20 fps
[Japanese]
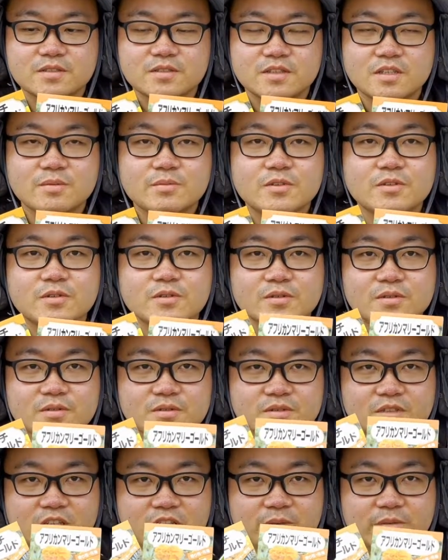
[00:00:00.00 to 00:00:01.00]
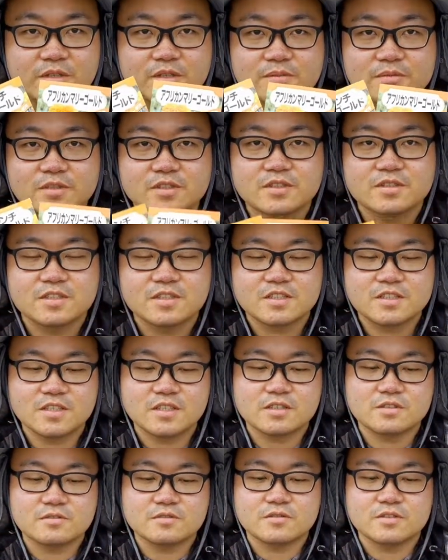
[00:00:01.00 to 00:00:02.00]
でもう種まきもですねして
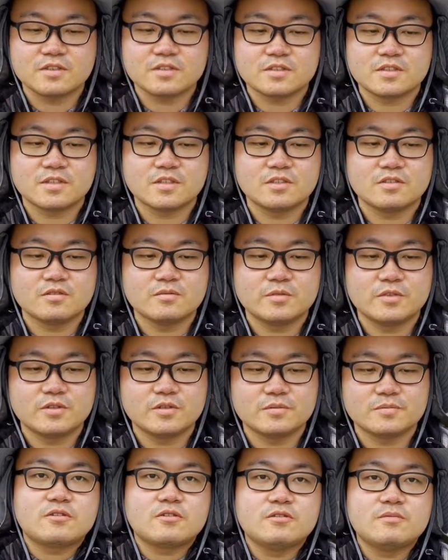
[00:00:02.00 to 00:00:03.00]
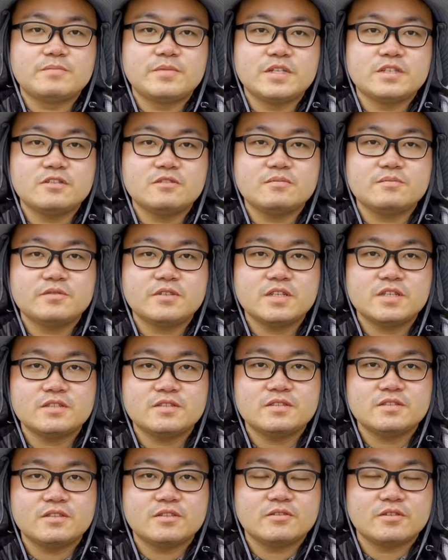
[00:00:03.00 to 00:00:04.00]
いくんですけれども
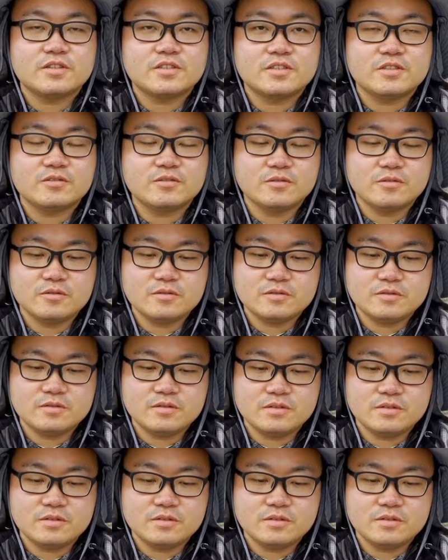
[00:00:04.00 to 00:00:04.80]
コンパニオンプランツっていうのは基本